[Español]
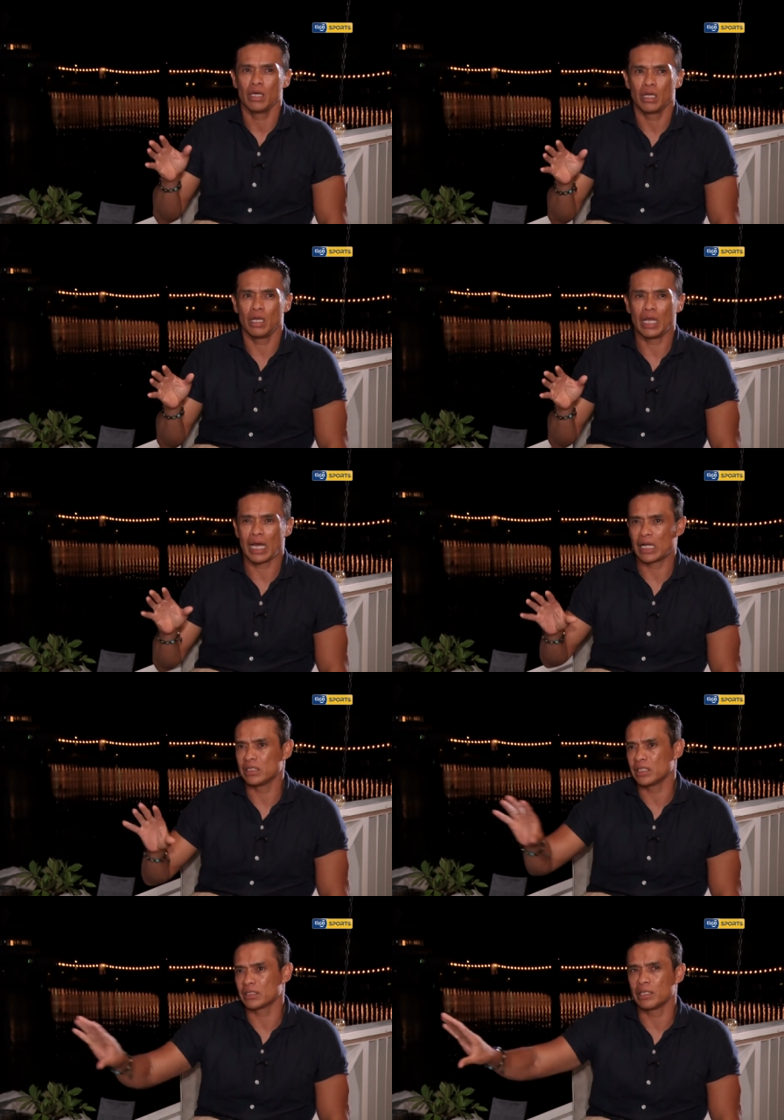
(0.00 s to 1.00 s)
la
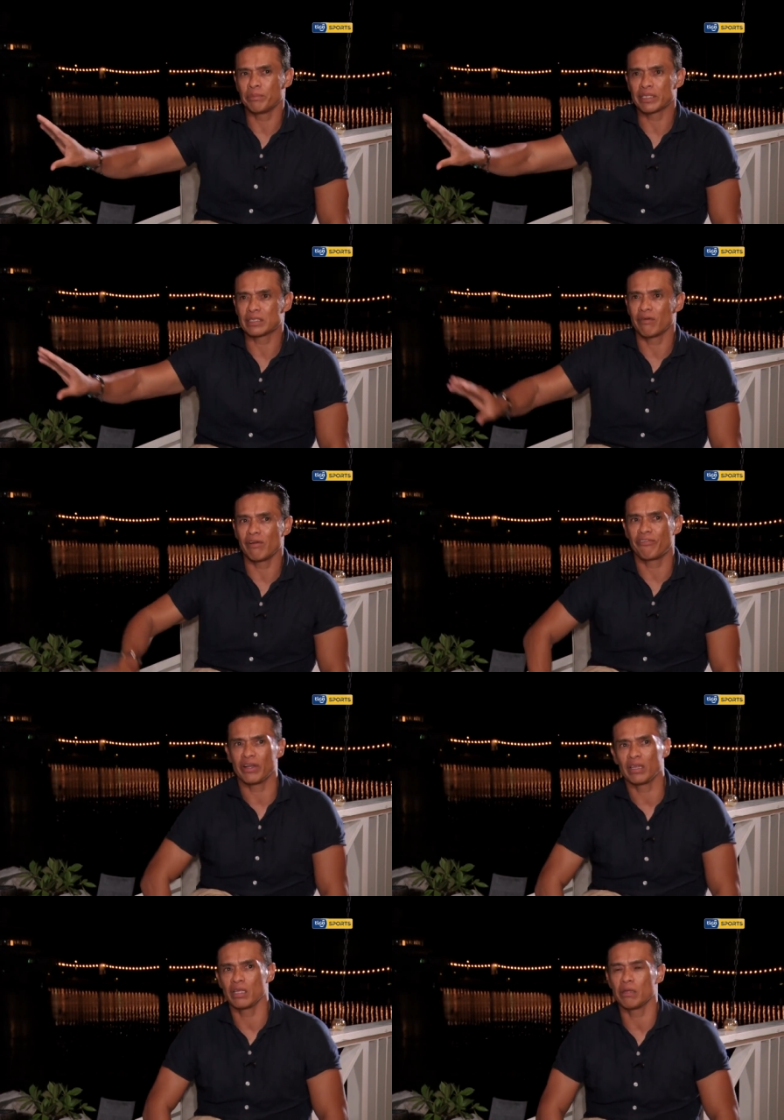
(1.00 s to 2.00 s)
cancha siempre estaba al
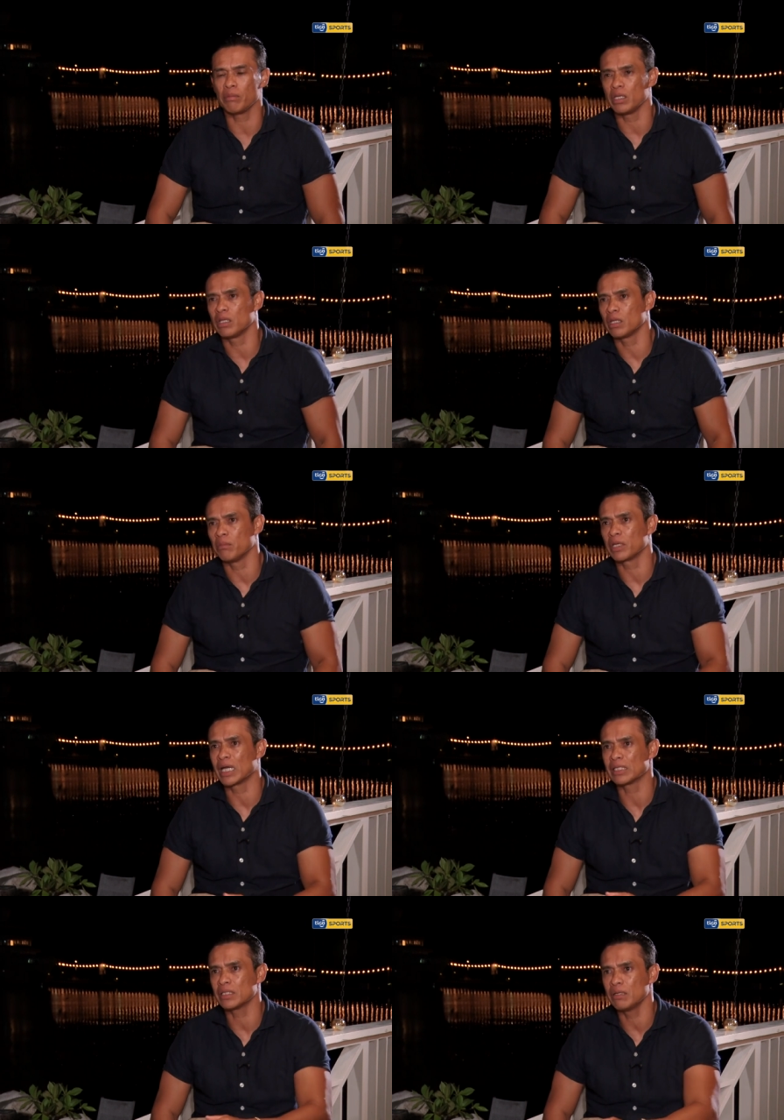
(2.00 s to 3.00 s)
frente de mi, de mi
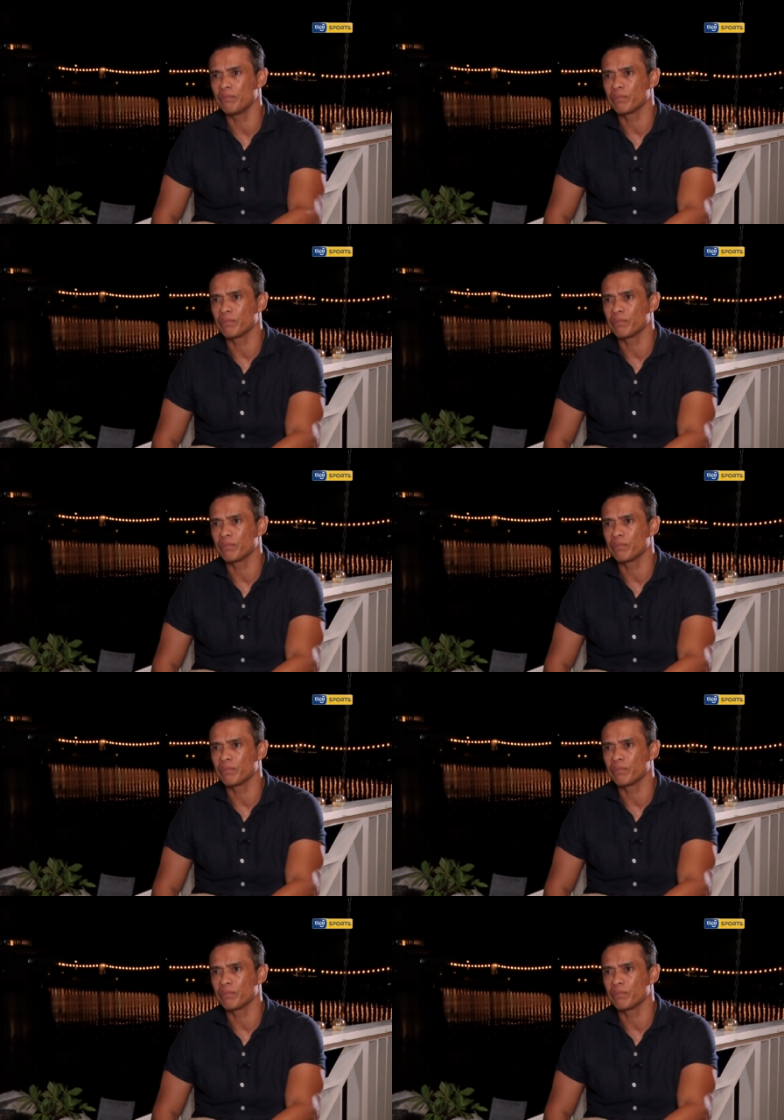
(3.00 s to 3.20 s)
casa